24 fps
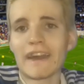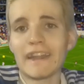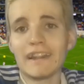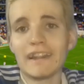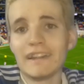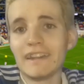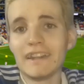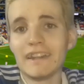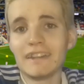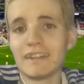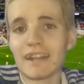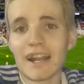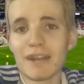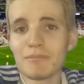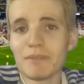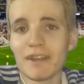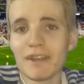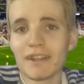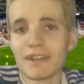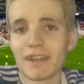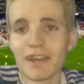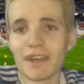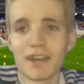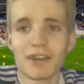eh,
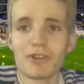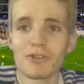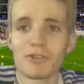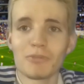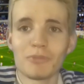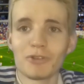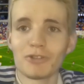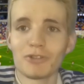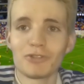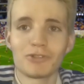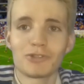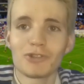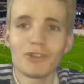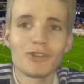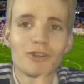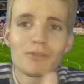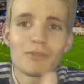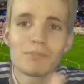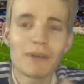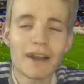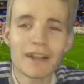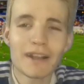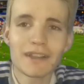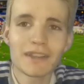literalmente, eh, como en todo
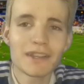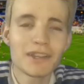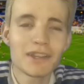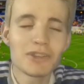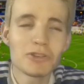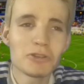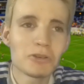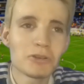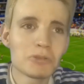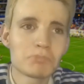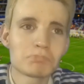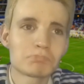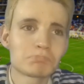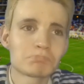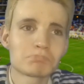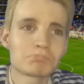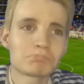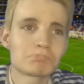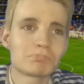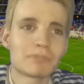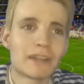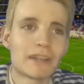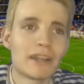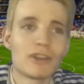el partido,
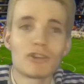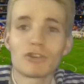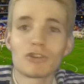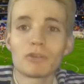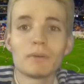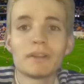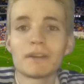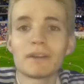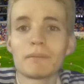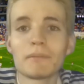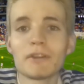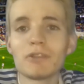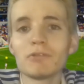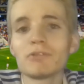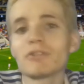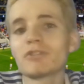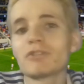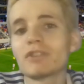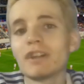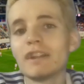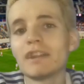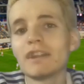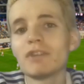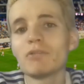en los 90
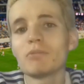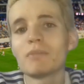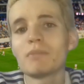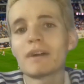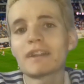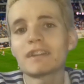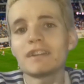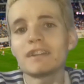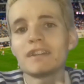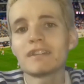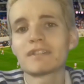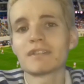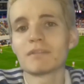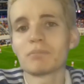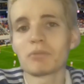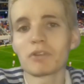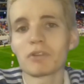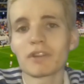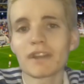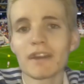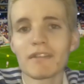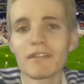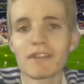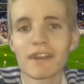minutos el Dibu Martínez se
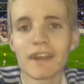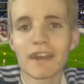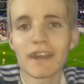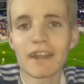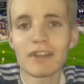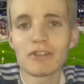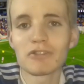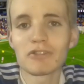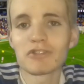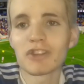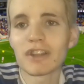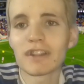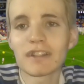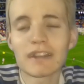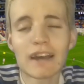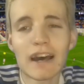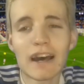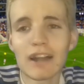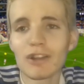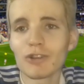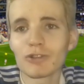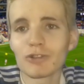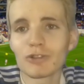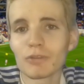podría haber quedado
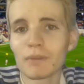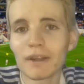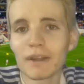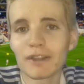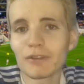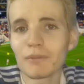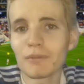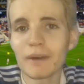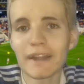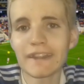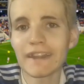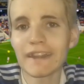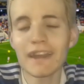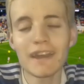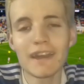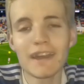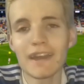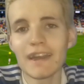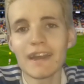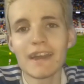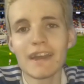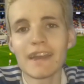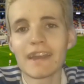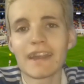sentado tomando mate
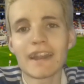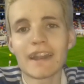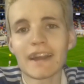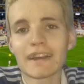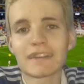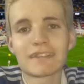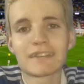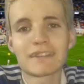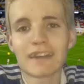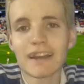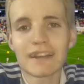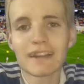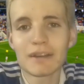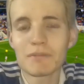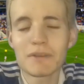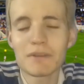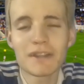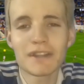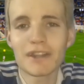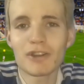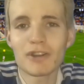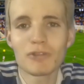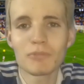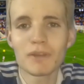y era
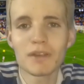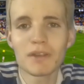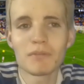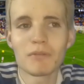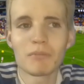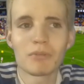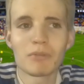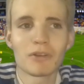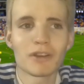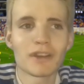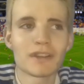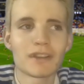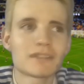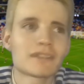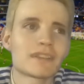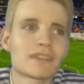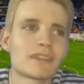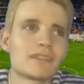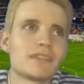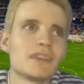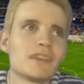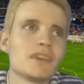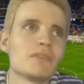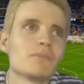exactamente lo mismo, porque
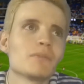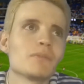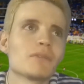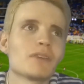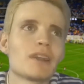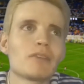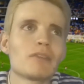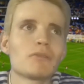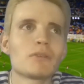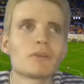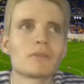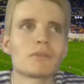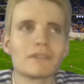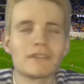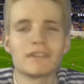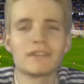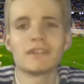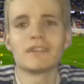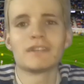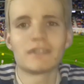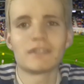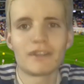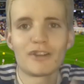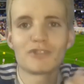sí, algunos,
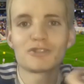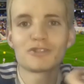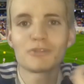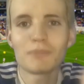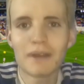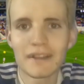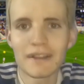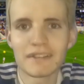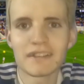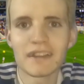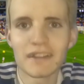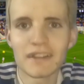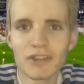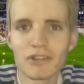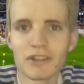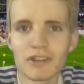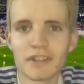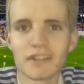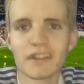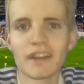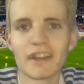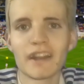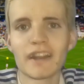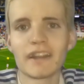si se lo toma en sentido
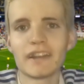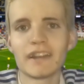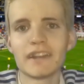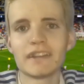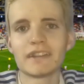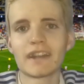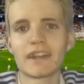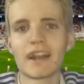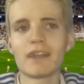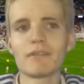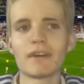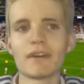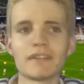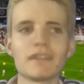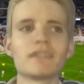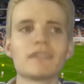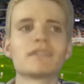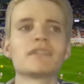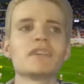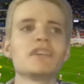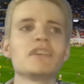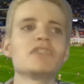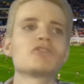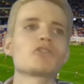literal, va a decir,
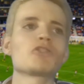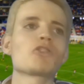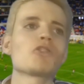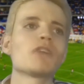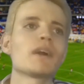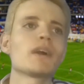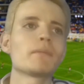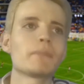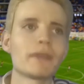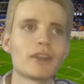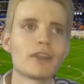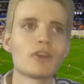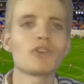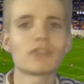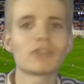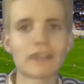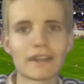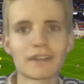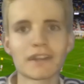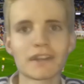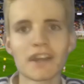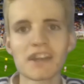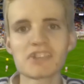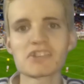sí, tocó la
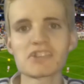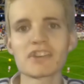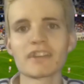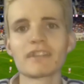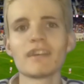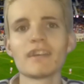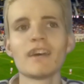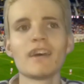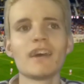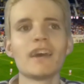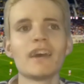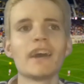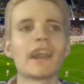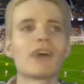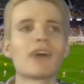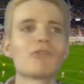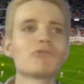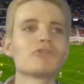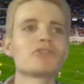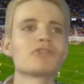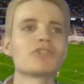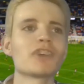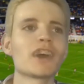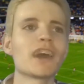pelota, Treyes, en
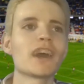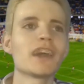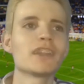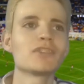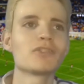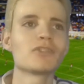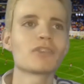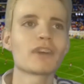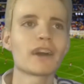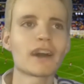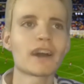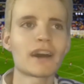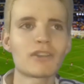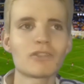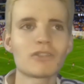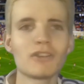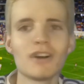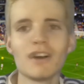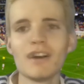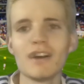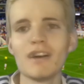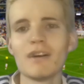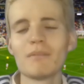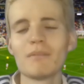algún centro que agarró,